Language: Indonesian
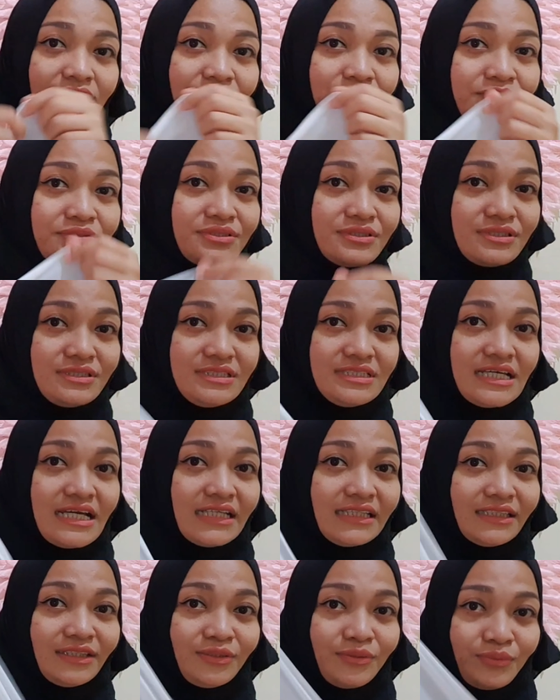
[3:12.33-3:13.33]
terus
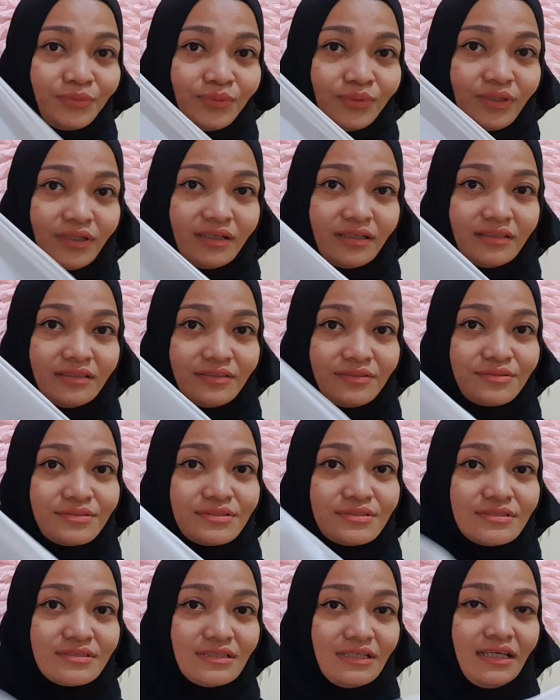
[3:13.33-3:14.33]
jatuh
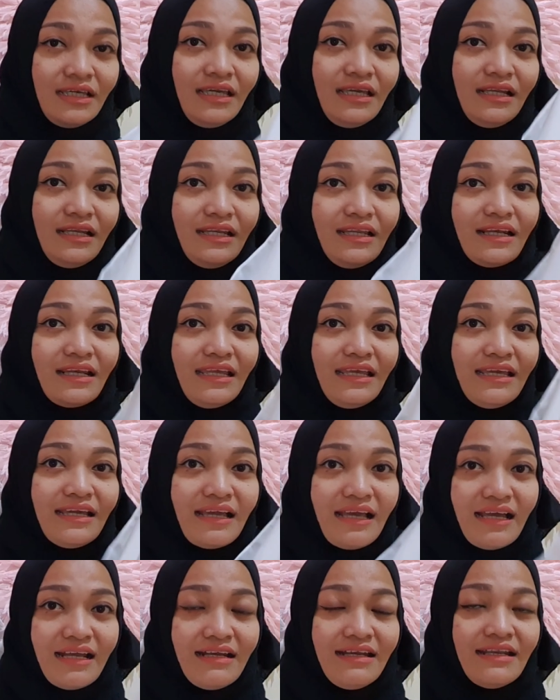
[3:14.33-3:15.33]
terus ini
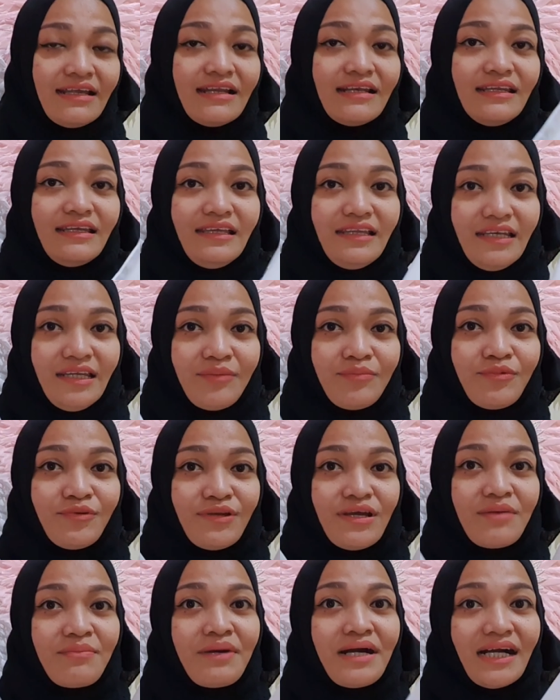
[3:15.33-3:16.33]
ringan dan ini
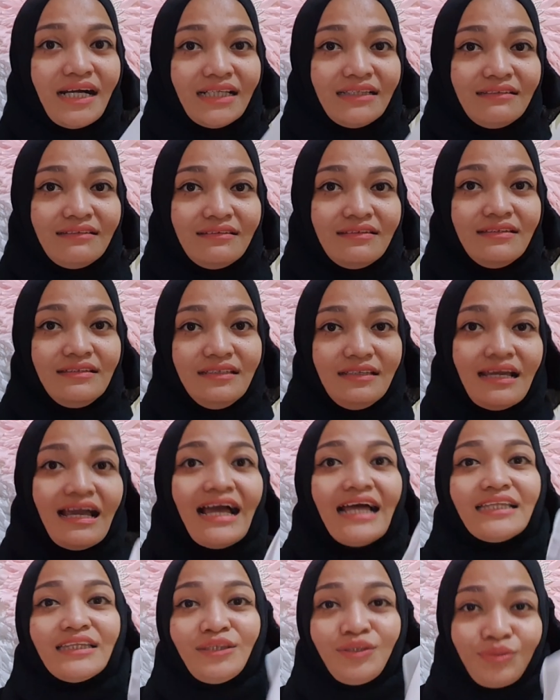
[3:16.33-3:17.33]
mudah banget
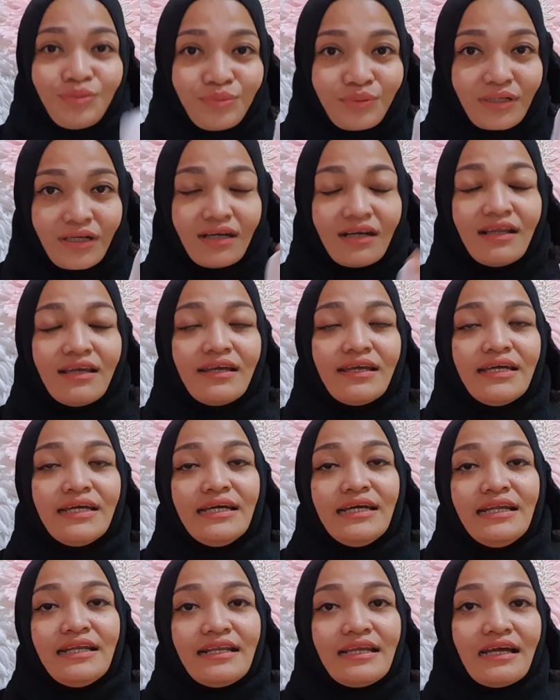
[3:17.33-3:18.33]
diatur
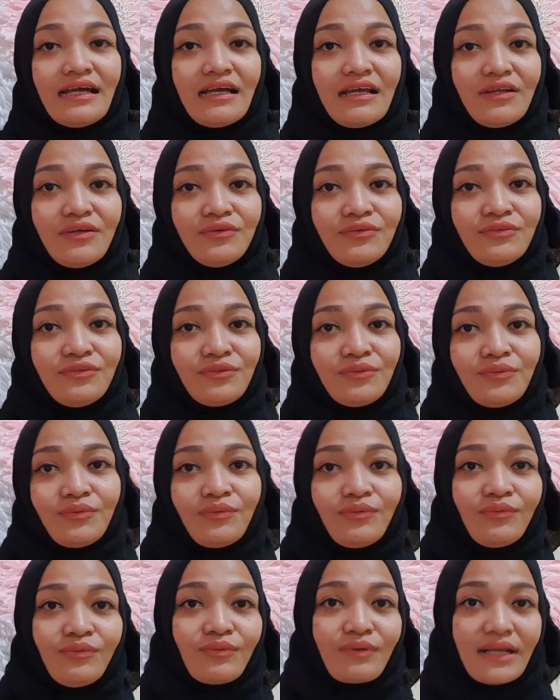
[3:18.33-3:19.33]
nah kalau untuk
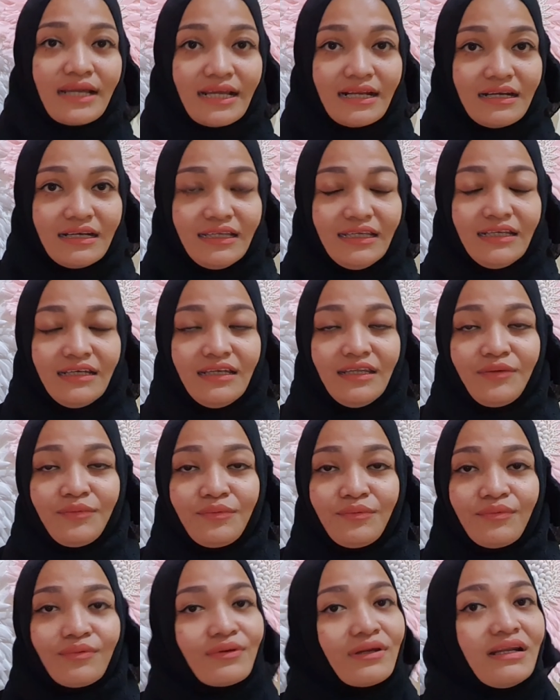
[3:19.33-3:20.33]
ukuran ini
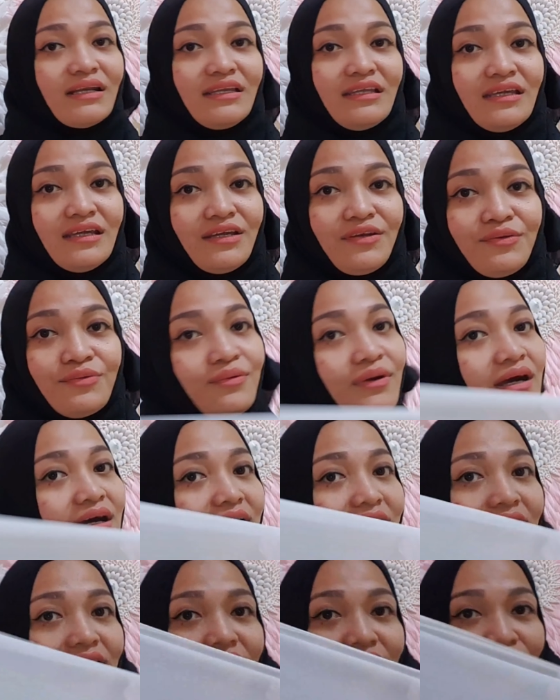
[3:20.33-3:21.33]
ukurannya
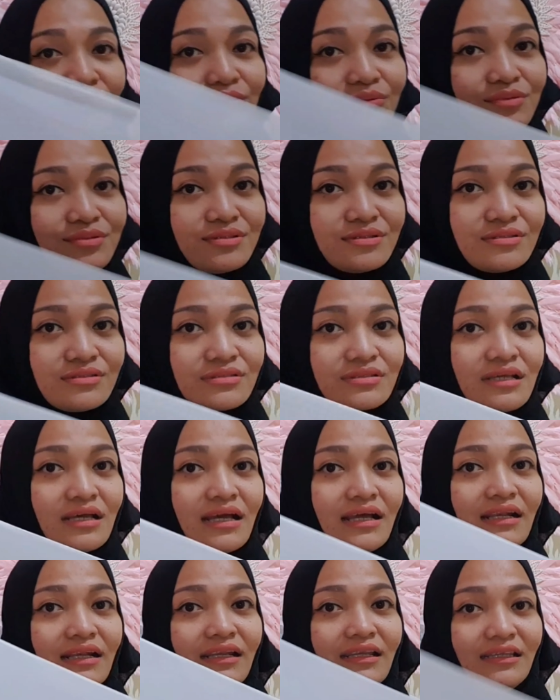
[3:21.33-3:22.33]
200
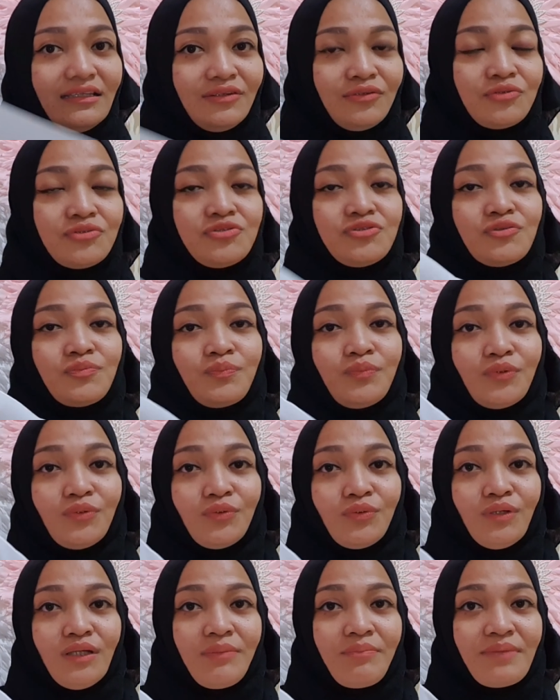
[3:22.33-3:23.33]
kali 75
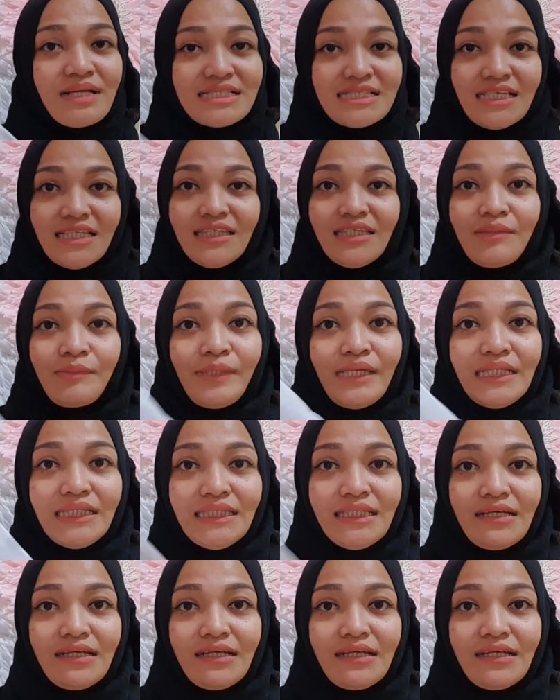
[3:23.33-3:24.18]
cm